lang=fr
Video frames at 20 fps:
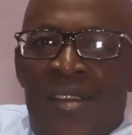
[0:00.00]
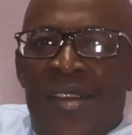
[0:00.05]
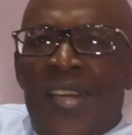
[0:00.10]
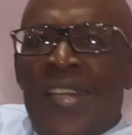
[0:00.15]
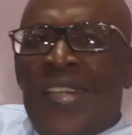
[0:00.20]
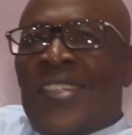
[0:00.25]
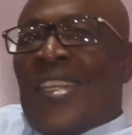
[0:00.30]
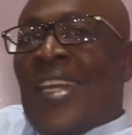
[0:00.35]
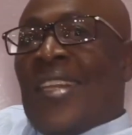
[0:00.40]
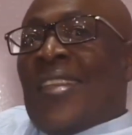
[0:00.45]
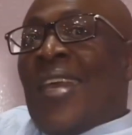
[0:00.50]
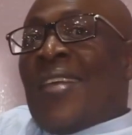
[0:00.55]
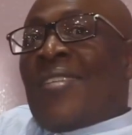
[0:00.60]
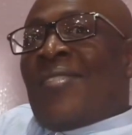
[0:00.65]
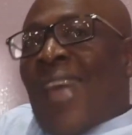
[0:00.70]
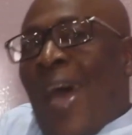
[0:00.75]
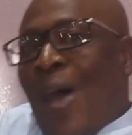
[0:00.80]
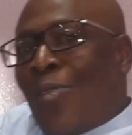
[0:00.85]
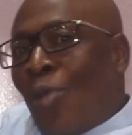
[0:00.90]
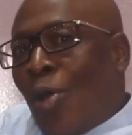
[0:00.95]
C'était
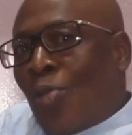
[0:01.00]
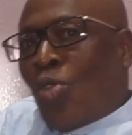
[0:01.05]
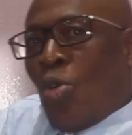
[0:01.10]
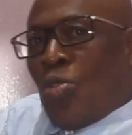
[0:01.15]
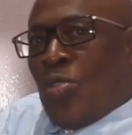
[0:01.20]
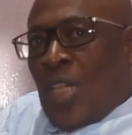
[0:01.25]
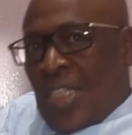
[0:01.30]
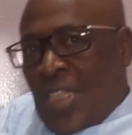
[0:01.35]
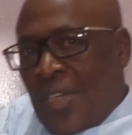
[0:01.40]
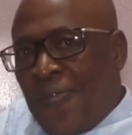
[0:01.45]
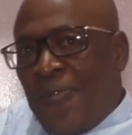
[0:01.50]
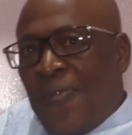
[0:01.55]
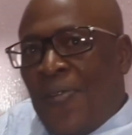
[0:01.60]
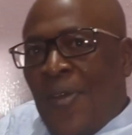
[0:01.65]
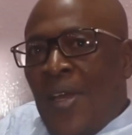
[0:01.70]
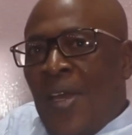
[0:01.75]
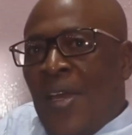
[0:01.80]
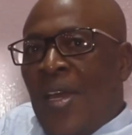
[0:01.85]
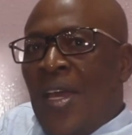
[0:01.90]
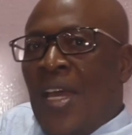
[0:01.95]
ça notre objectif.
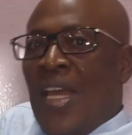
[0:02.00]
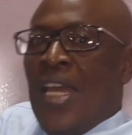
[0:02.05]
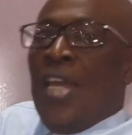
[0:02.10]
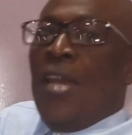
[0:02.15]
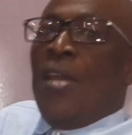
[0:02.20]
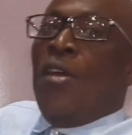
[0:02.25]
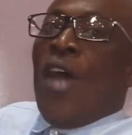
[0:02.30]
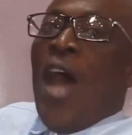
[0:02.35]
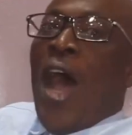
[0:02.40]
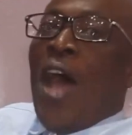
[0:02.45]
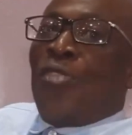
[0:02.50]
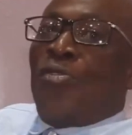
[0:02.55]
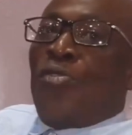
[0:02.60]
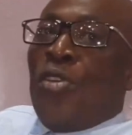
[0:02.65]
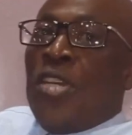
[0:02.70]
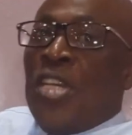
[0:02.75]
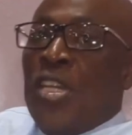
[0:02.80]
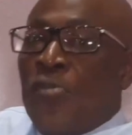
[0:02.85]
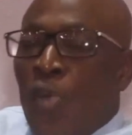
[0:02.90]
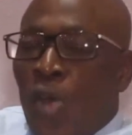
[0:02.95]
Et à ce
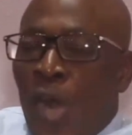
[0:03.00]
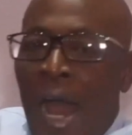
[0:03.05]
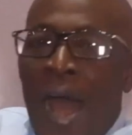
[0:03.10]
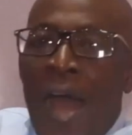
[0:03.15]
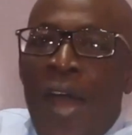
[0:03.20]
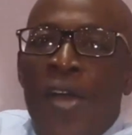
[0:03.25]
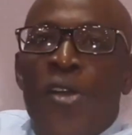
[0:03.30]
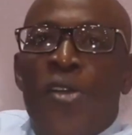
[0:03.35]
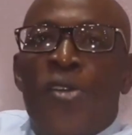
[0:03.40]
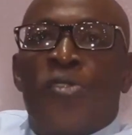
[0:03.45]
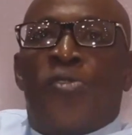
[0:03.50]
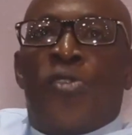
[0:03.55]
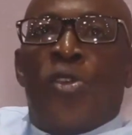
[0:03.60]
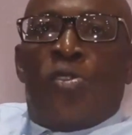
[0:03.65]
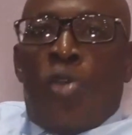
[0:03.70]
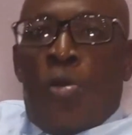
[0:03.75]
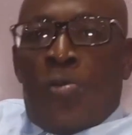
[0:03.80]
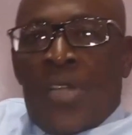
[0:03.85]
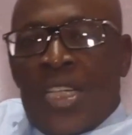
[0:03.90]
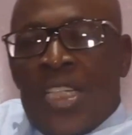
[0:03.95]
niveau-là,
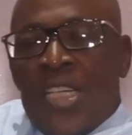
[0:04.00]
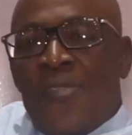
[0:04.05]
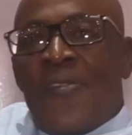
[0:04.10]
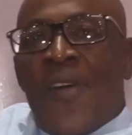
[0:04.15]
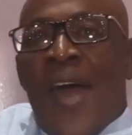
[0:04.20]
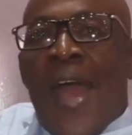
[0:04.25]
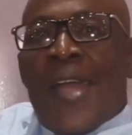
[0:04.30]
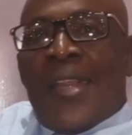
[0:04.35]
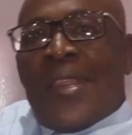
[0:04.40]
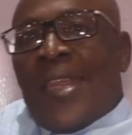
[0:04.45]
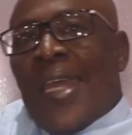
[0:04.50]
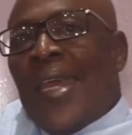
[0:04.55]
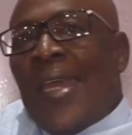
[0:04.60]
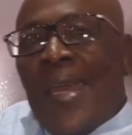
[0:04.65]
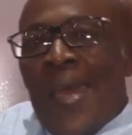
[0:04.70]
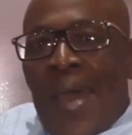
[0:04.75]
cet objectif a été